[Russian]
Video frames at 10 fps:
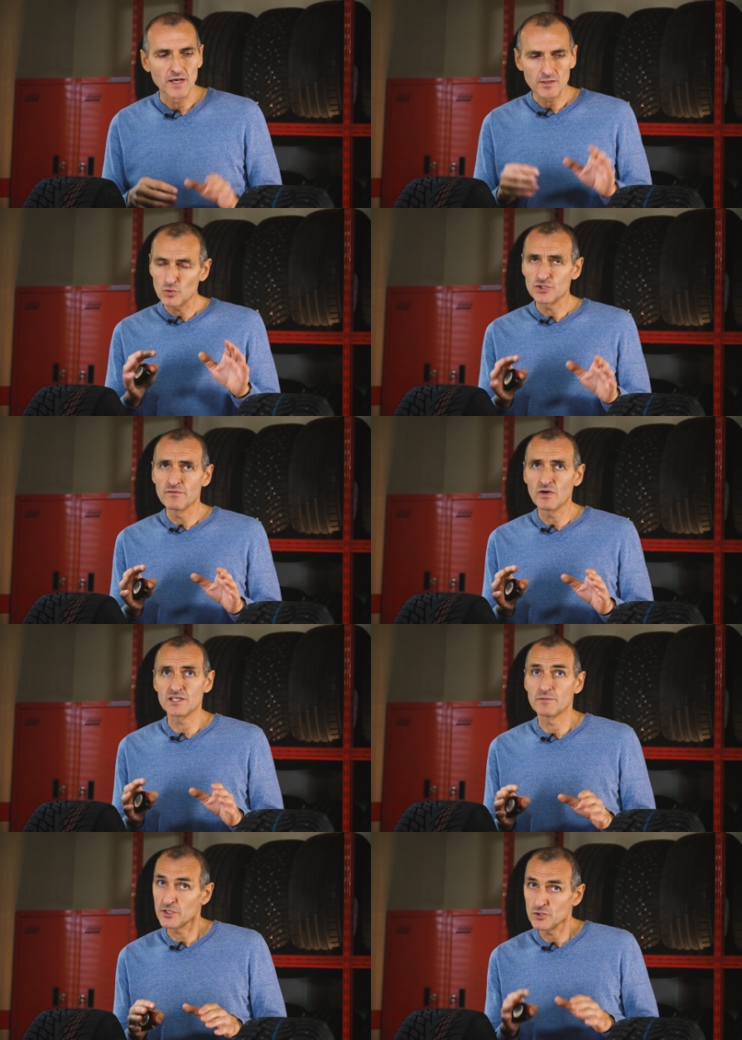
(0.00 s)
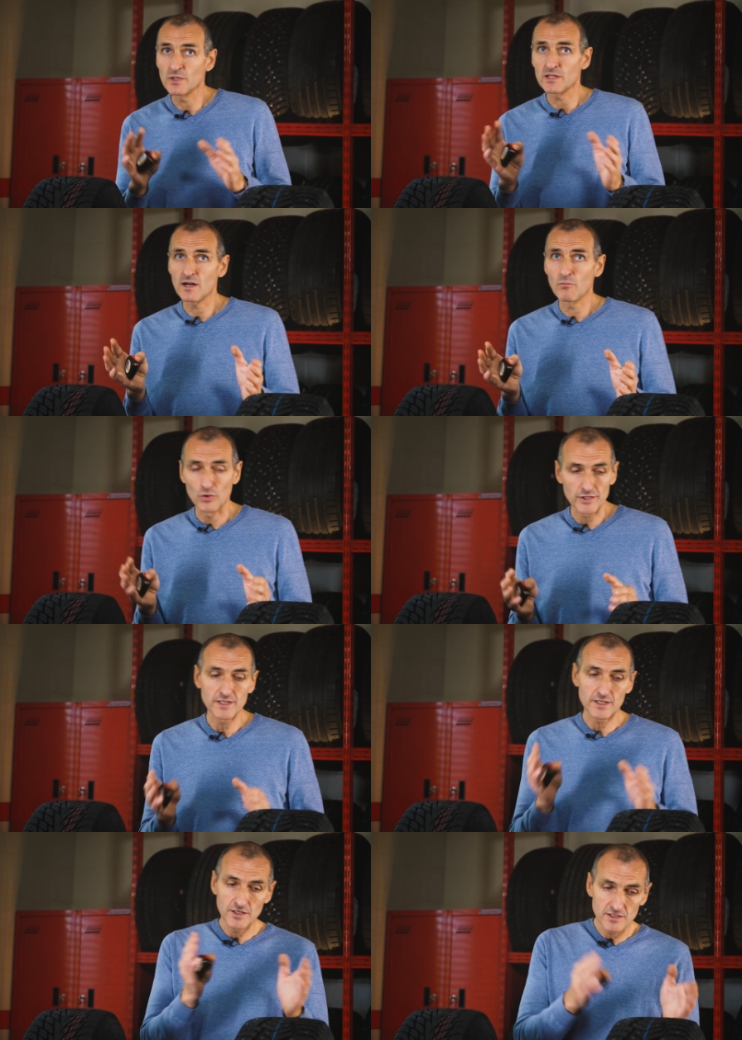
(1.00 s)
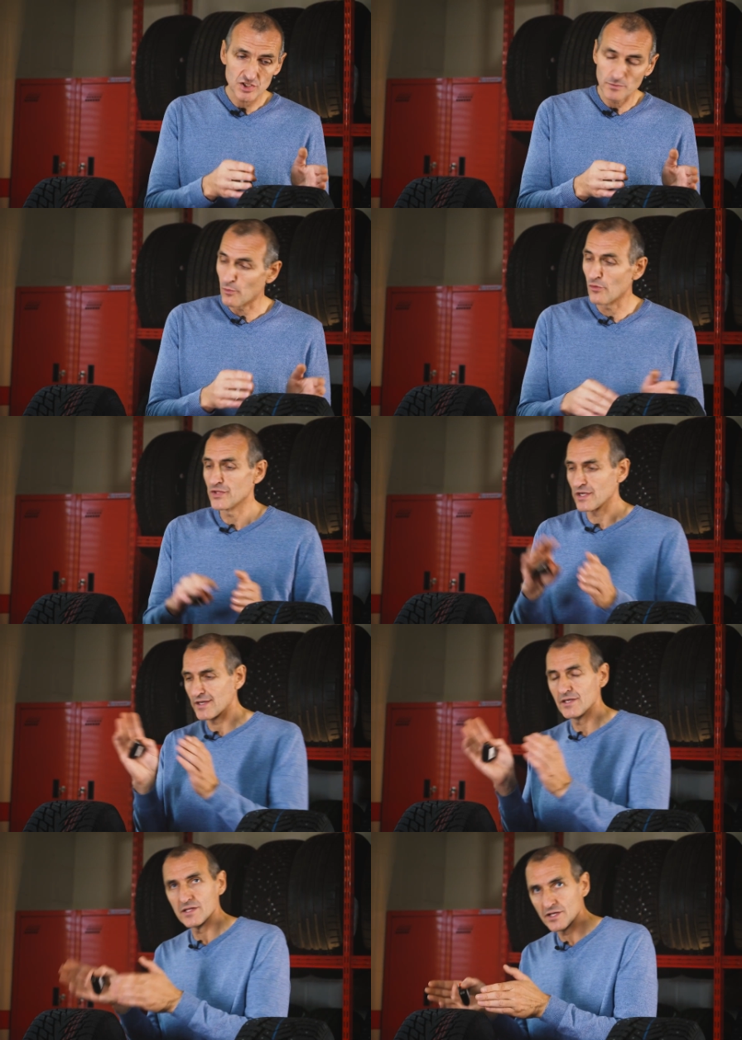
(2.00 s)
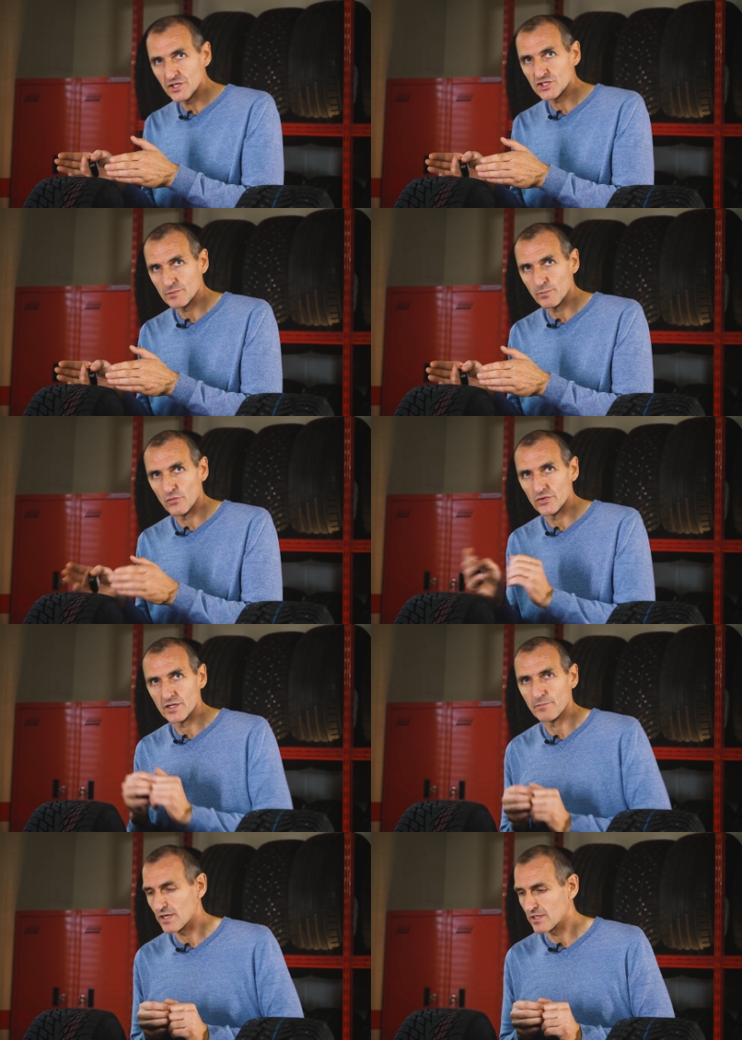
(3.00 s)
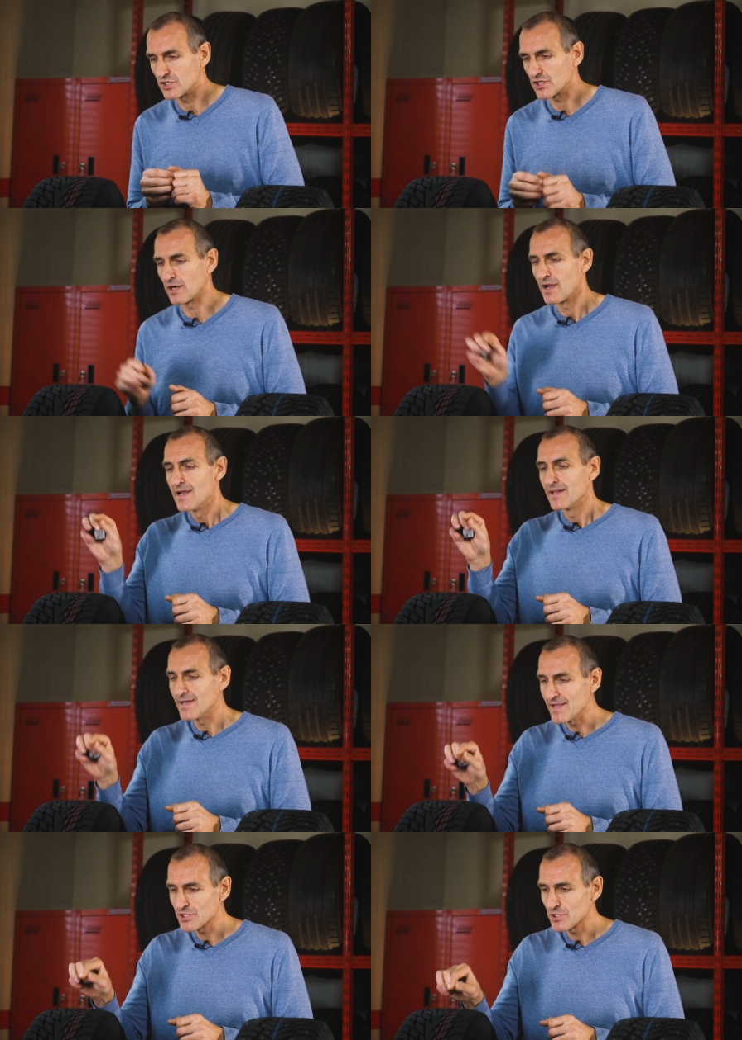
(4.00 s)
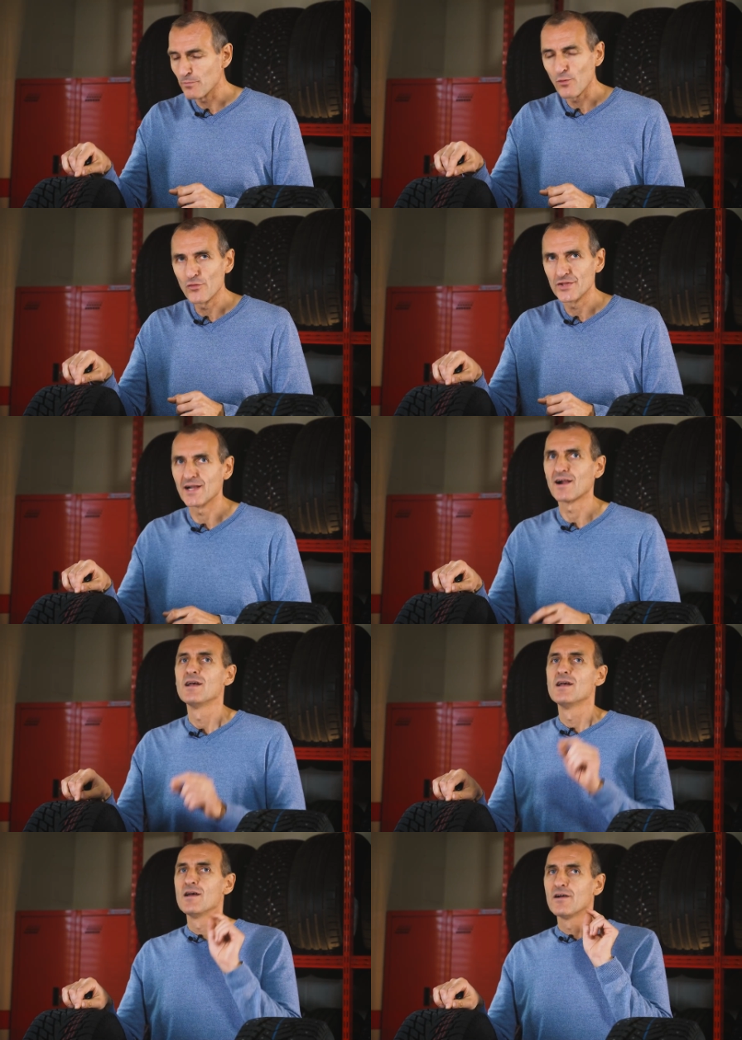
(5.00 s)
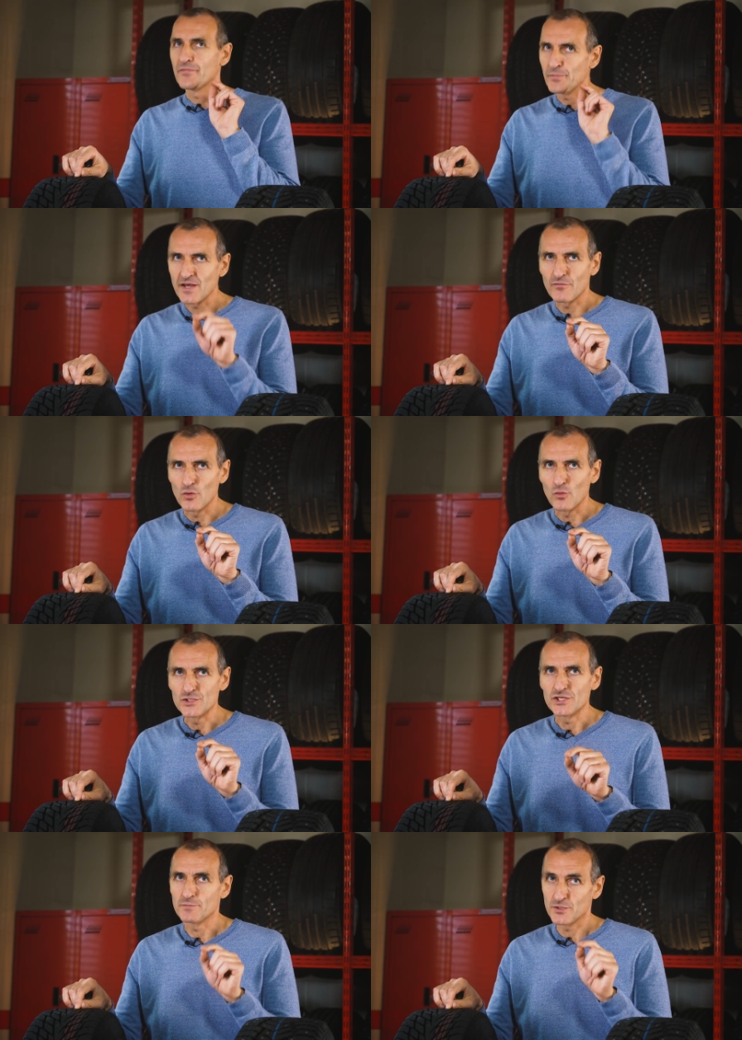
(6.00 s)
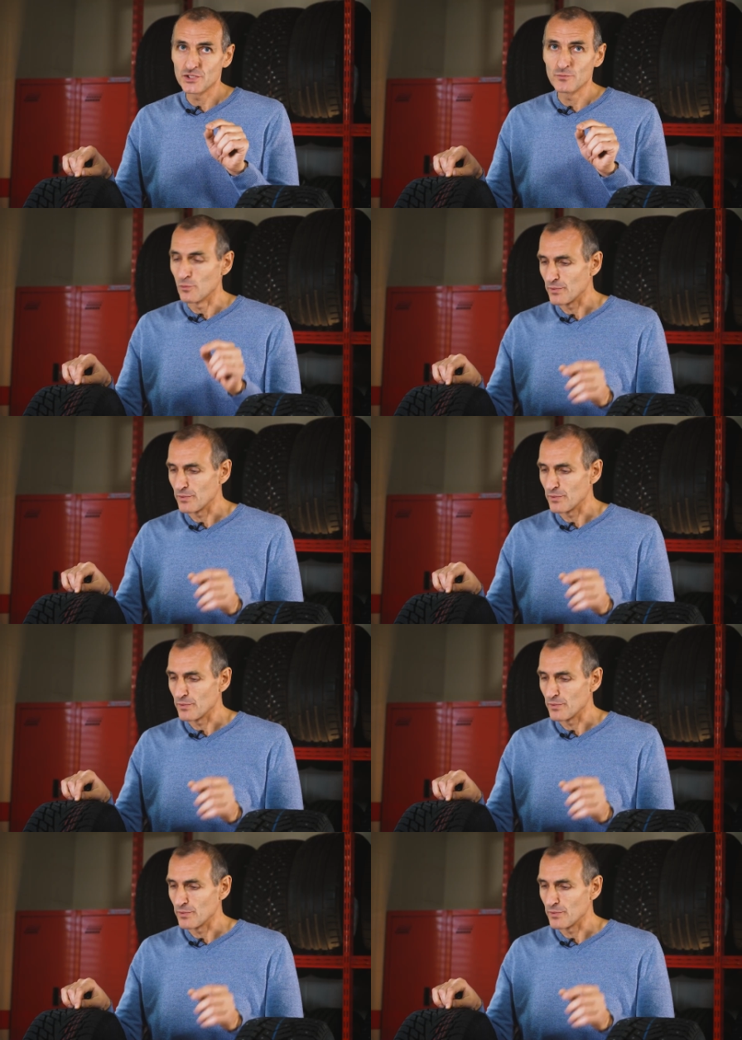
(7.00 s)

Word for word: Это очень важно, причем это работает и на шипованных, и на не шипованных покрышках. На не шипованных в первую очередь. Почему?